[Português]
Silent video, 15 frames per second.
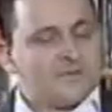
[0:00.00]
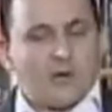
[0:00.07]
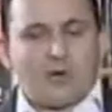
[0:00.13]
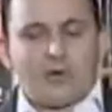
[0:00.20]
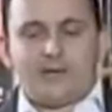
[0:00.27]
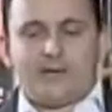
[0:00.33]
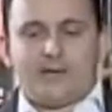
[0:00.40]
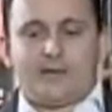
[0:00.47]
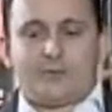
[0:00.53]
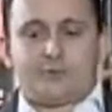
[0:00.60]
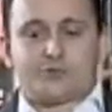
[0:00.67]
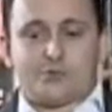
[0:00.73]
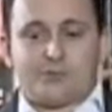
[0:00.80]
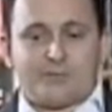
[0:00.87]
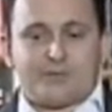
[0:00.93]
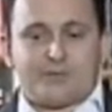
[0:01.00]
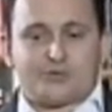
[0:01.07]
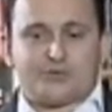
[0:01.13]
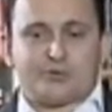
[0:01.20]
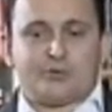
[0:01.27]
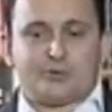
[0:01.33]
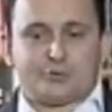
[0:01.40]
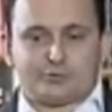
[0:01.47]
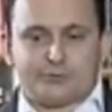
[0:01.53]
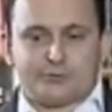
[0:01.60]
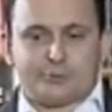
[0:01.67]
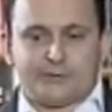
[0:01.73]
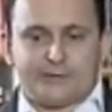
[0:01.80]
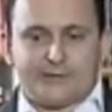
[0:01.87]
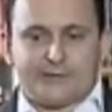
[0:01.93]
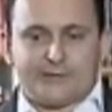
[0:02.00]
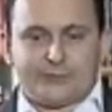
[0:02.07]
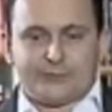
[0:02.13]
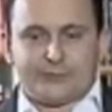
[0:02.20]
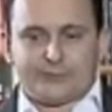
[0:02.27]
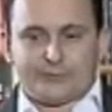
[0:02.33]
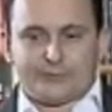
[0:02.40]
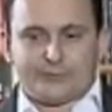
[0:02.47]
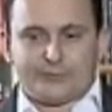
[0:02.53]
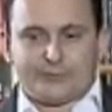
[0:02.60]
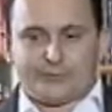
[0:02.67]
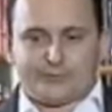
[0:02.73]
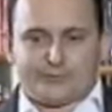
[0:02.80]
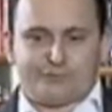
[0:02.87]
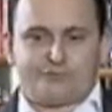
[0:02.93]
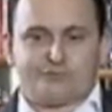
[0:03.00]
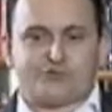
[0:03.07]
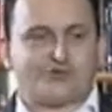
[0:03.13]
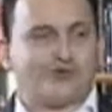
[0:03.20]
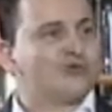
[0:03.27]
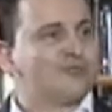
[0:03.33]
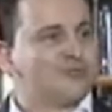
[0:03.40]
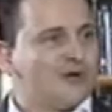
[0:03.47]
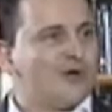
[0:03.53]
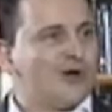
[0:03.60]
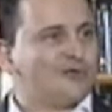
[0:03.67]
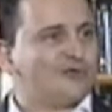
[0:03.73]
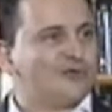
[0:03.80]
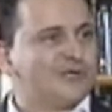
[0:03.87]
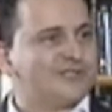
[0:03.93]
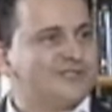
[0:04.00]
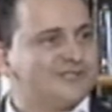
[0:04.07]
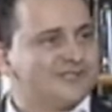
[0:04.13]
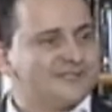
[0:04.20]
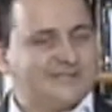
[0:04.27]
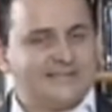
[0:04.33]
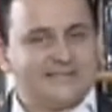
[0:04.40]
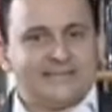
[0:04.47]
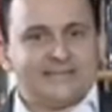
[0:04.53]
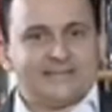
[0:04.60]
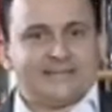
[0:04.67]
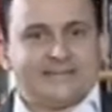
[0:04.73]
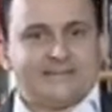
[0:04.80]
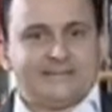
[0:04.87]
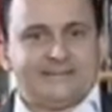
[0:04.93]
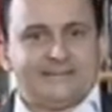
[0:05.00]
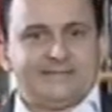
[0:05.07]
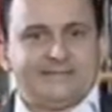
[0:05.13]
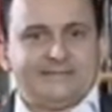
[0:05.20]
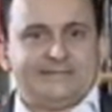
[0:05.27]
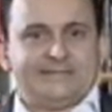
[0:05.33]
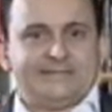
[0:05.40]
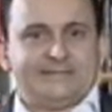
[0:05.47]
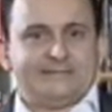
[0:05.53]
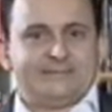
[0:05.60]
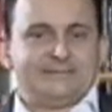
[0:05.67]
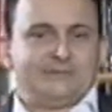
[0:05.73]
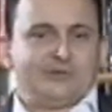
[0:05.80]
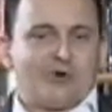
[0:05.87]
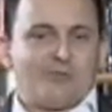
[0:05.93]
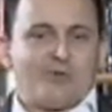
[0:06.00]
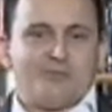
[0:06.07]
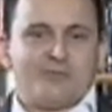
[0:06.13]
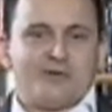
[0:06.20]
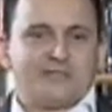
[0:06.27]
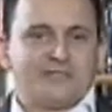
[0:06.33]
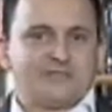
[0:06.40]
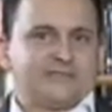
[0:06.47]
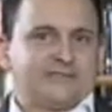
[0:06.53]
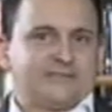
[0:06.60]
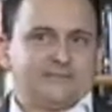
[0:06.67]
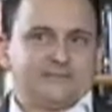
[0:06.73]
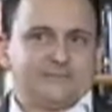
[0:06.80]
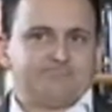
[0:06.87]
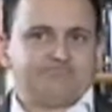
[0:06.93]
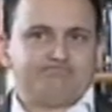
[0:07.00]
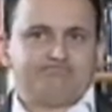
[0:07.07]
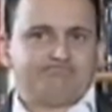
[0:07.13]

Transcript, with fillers: Olha, eu sou uma pessoa noturna, eu, eu, eu funciono melhor à noite. E normalmente, assim,